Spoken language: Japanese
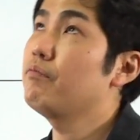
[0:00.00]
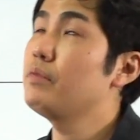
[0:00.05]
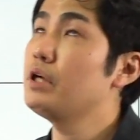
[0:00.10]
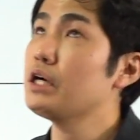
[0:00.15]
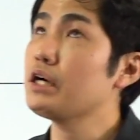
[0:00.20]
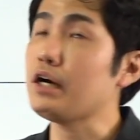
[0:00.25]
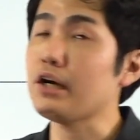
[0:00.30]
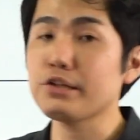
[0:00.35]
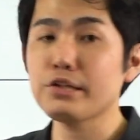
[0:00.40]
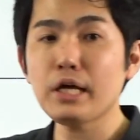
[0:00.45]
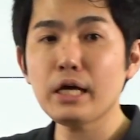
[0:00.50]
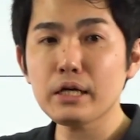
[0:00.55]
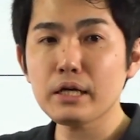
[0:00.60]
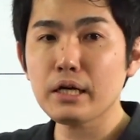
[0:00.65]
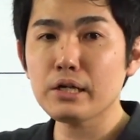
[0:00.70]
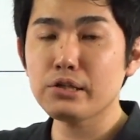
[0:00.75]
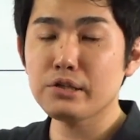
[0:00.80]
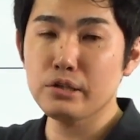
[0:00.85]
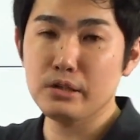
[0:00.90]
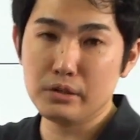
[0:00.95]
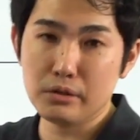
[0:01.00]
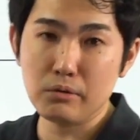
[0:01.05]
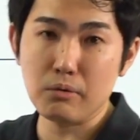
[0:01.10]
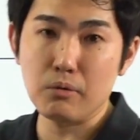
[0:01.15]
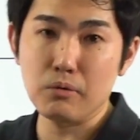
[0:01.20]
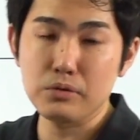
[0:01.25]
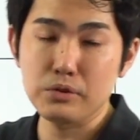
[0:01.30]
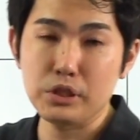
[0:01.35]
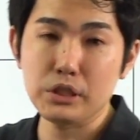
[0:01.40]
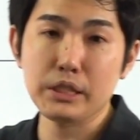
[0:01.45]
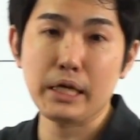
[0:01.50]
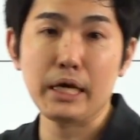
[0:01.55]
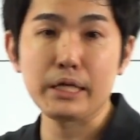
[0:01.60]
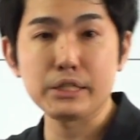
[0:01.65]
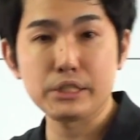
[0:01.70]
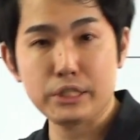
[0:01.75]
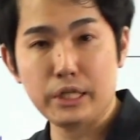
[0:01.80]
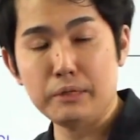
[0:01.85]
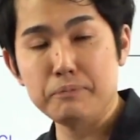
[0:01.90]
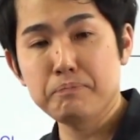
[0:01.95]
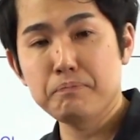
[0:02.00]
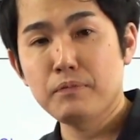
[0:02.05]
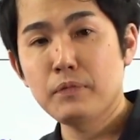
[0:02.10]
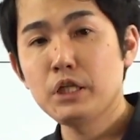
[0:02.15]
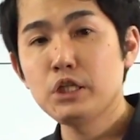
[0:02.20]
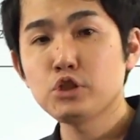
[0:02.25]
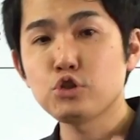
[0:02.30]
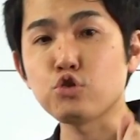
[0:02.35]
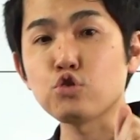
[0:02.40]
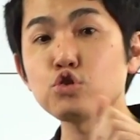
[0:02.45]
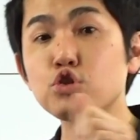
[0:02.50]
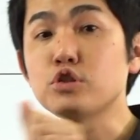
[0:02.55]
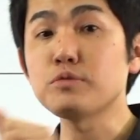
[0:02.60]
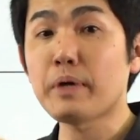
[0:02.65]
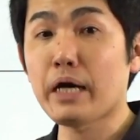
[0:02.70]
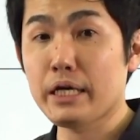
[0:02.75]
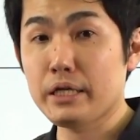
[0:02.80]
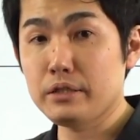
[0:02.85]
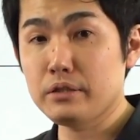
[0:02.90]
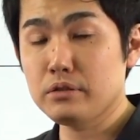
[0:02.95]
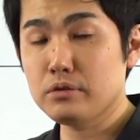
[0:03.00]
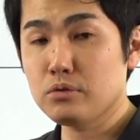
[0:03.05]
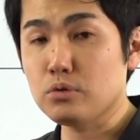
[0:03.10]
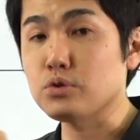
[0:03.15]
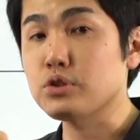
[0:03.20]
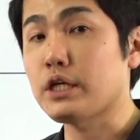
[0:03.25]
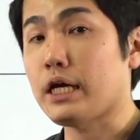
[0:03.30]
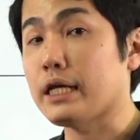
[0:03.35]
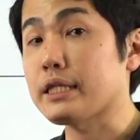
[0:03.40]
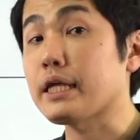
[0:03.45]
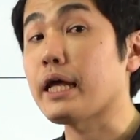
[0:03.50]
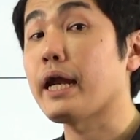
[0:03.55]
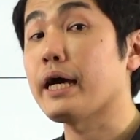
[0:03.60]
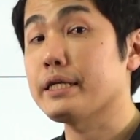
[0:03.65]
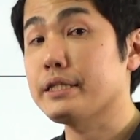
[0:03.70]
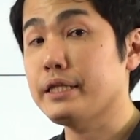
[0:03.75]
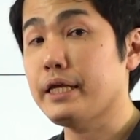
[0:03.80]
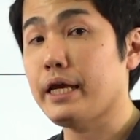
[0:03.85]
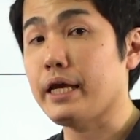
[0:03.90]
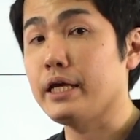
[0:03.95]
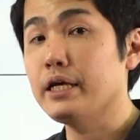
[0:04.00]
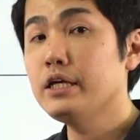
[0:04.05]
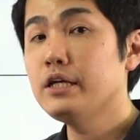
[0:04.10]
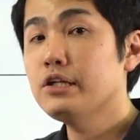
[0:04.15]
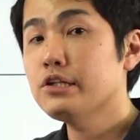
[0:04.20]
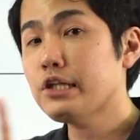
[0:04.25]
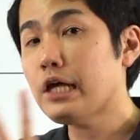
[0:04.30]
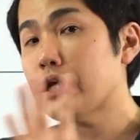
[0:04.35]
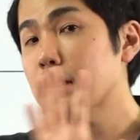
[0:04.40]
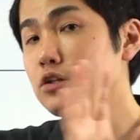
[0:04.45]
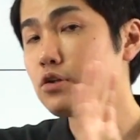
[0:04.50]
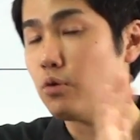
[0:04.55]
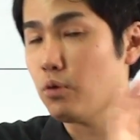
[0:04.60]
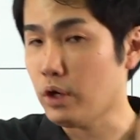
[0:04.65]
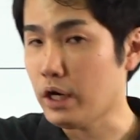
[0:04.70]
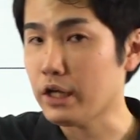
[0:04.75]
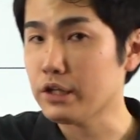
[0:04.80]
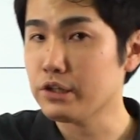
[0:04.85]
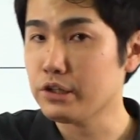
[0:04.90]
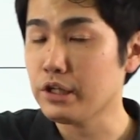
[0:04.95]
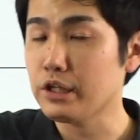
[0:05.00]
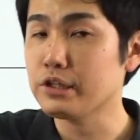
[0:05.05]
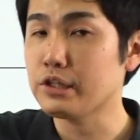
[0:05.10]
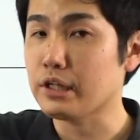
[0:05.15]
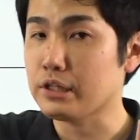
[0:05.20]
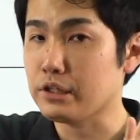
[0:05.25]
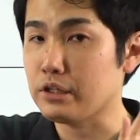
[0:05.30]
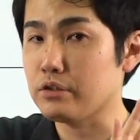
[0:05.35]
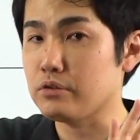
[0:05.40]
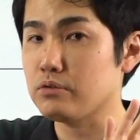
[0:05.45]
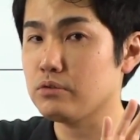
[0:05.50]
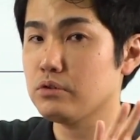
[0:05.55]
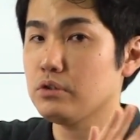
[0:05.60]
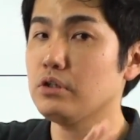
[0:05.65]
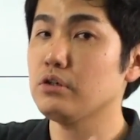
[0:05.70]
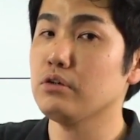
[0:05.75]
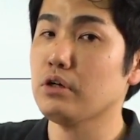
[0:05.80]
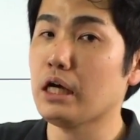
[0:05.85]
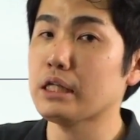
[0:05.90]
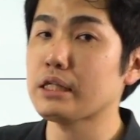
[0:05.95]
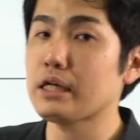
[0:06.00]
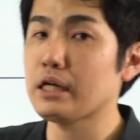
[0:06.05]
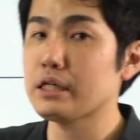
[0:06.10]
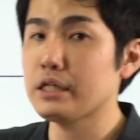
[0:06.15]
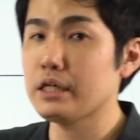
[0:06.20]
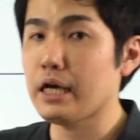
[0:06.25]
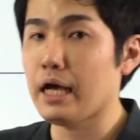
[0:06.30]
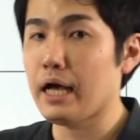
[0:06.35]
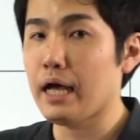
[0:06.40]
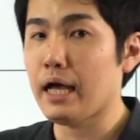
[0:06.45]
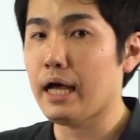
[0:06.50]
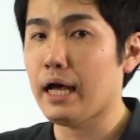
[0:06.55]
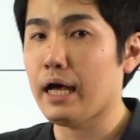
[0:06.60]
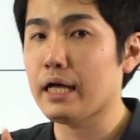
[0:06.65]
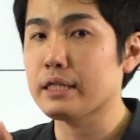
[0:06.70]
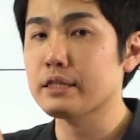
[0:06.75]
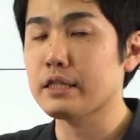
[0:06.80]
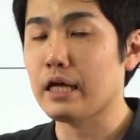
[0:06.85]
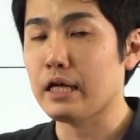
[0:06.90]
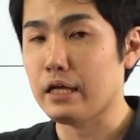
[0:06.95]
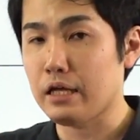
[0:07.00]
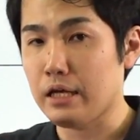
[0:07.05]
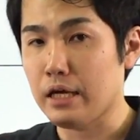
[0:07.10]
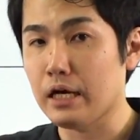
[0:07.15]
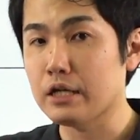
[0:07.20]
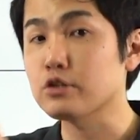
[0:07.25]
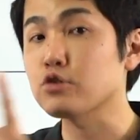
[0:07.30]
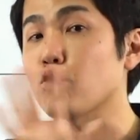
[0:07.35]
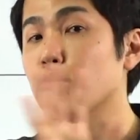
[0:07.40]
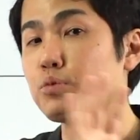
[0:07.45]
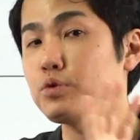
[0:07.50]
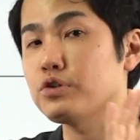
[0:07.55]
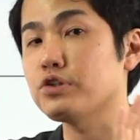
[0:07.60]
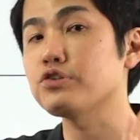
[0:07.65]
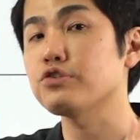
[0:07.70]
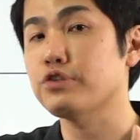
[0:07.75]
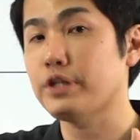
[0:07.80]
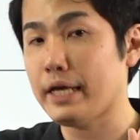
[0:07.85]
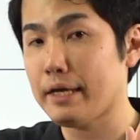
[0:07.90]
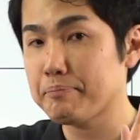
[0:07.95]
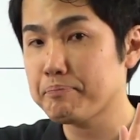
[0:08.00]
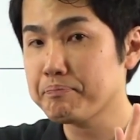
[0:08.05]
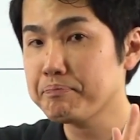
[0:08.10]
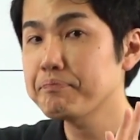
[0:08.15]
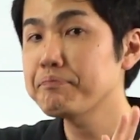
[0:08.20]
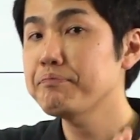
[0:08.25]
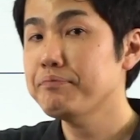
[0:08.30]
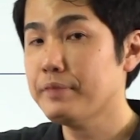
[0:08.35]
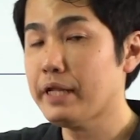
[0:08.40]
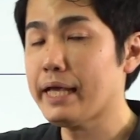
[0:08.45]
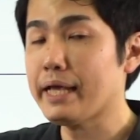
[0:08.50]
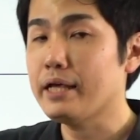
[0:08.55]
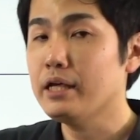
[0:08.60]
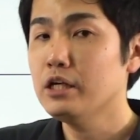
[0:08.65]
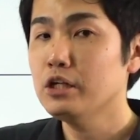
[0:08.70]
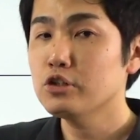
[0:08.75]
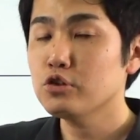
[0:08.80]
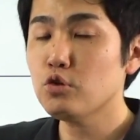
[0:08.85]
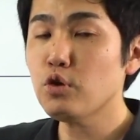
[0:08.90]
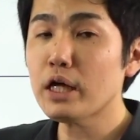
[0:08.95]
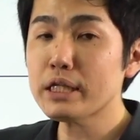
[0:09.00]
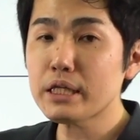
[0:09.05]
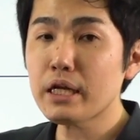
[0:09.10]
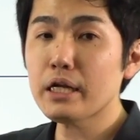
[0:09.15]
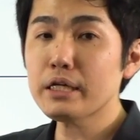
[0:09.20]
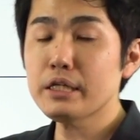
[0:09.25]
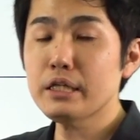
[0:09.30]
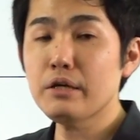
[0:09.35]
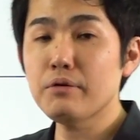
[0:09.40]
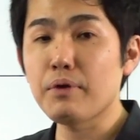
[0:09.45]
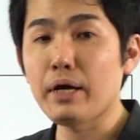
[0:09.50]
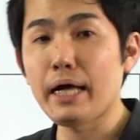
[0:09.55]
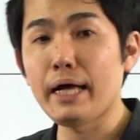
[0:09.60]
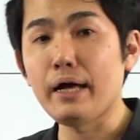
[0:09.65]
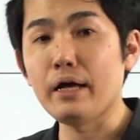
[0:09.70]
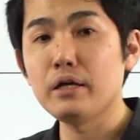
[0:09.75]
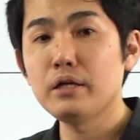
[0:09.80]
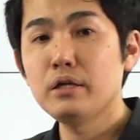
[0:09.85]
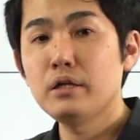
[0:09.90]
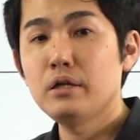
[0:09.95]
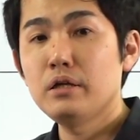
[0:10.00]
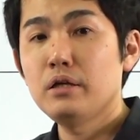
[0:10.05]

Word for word: 過酸化水素に対して、触媒として働いて酸素を発生させるっていう働きがあると思うんですね。で、その働きでは、